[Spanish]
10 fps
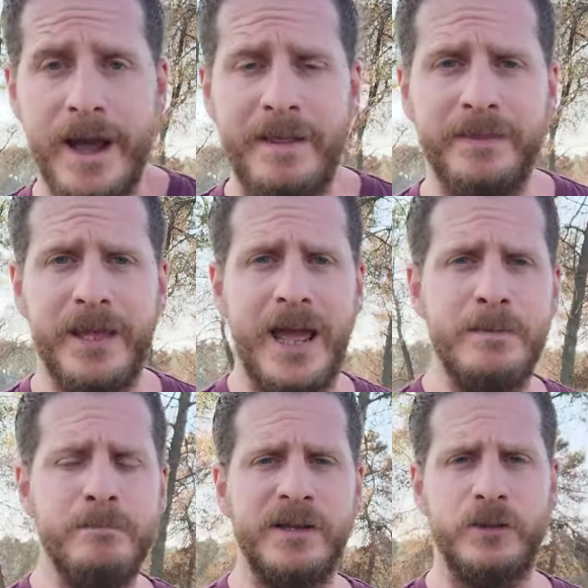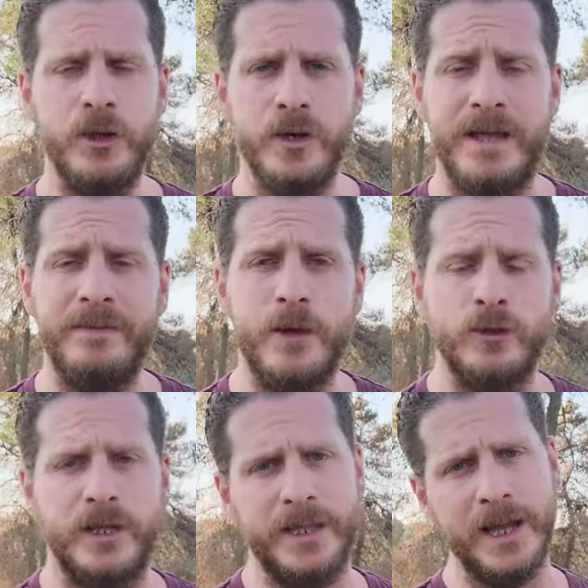ante la invasión y ante
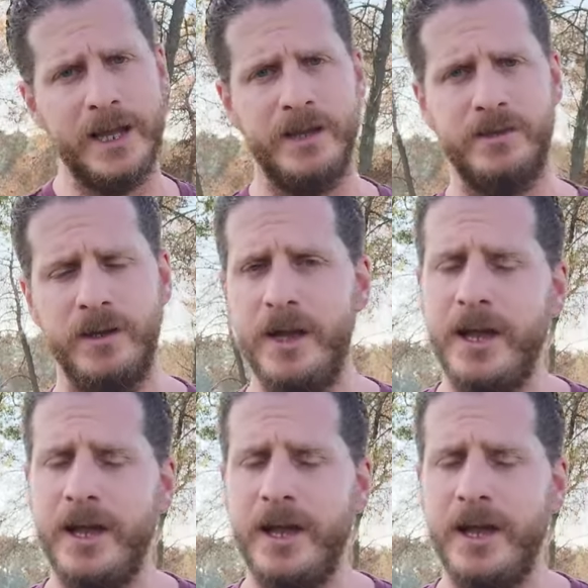los ataques